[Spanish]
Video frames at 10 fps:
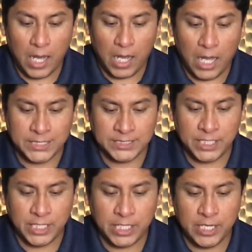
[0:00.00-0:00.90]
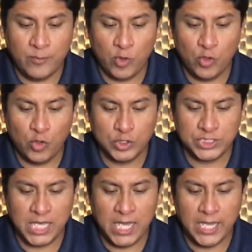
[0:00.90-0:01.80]

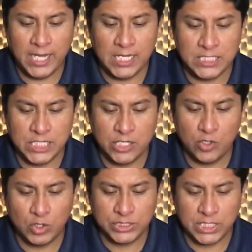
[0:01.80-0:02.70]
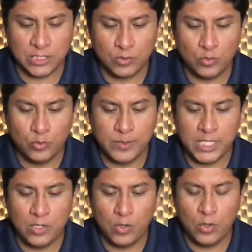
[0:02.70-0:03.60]
Acerquémonos a Él llenos de
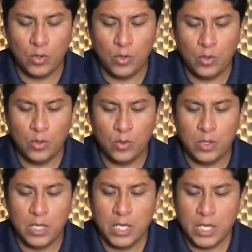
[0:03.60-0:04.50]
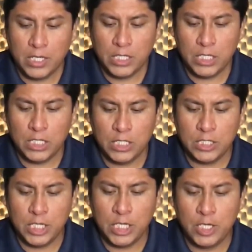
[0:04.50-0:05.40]
júbilo y
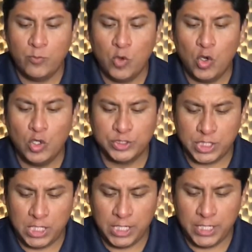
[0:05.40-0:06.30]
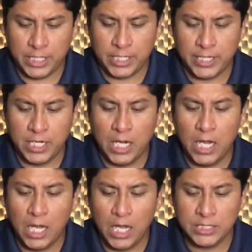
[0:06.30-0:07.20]
démosle
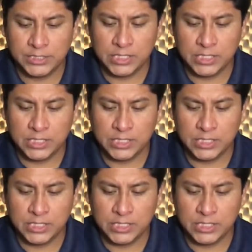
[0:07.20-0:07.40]
gracias.